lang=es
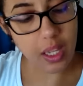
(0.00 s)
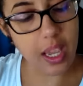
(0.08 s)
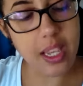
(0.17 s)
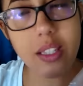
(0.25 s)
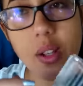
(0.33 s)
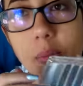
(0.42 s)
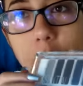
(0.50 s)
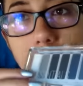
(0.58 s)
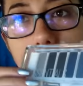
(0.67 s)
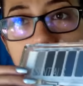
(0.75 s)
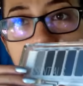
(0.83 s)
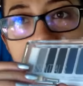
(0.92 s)
Que es como
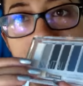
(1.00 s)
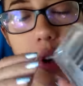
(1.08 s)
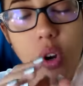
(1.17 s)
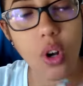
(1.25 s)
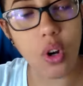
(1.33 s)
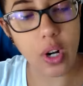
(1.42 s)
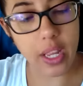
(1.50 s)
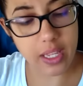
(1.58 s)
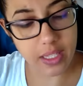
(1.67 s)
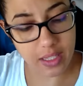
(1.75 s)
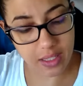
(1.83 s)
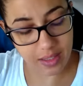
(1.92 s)
de
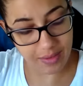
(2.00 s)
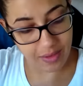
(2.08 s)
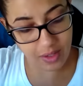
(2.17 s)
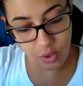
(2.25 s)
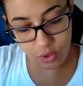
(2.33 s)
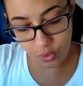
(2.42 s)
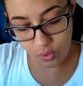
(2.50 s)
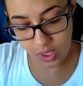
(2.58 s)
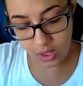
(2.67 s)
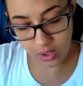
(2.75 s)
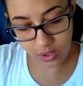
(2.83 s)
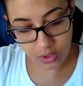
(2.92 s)
colores
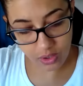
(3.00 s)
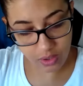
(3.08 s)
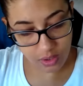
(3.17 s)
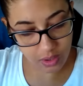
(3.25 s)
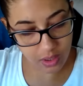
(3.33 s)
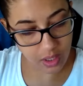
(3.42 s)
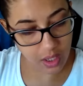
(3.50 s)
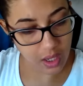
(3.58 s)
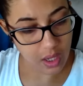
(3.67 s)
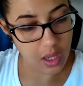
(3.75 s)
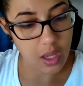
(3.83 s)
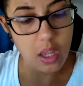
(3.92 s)
oscuritos.
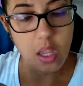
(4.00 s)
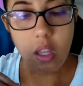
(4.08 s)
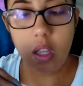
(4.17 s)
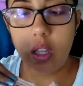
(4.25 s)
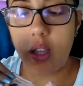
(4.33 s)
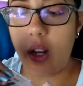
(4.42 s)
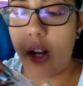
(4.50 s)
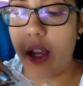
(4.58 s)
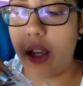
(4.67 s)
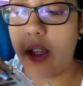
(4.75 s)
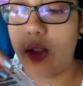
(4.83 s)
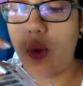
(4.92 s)

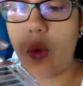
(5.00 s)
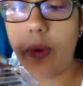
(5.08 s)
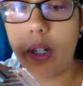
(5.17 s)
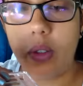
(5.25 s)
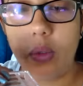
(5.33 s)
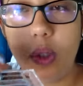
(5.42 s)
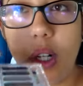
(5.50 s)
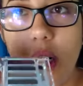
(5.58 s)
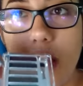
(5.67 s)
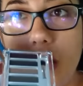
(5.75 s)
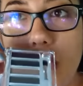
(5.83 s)
Trae aquí su cobertura.